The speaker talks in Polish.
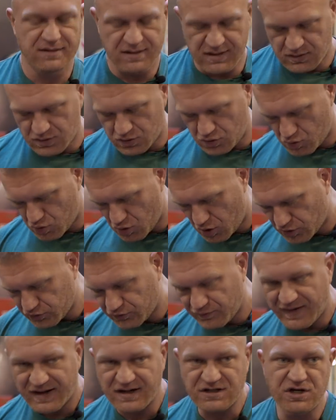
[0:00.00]
ten ruch
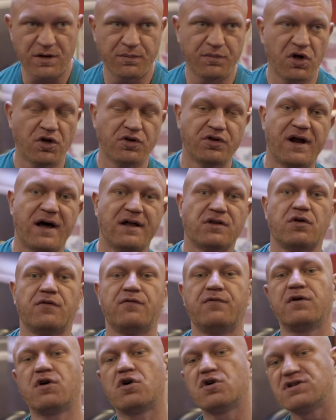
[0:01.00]
otwarcia biodra, a to
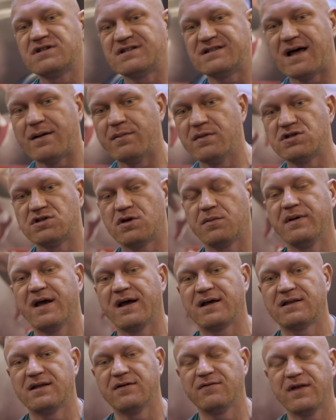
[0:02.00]
wykorzystamy sobie
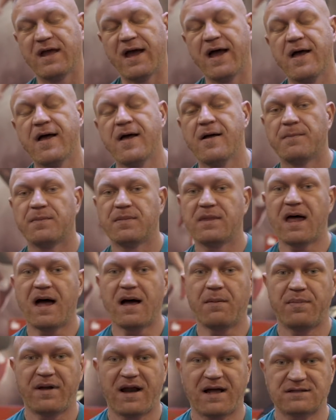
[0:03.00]
aktywnie
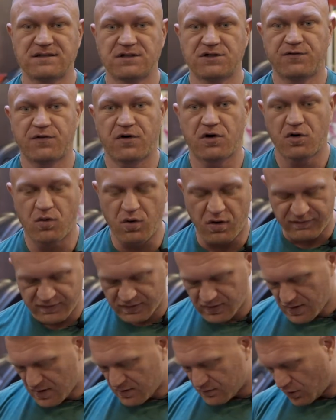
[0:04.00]
na pracy
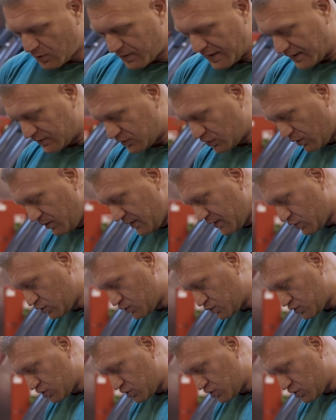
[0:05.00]
czworogłowych. Dobra, Tomek już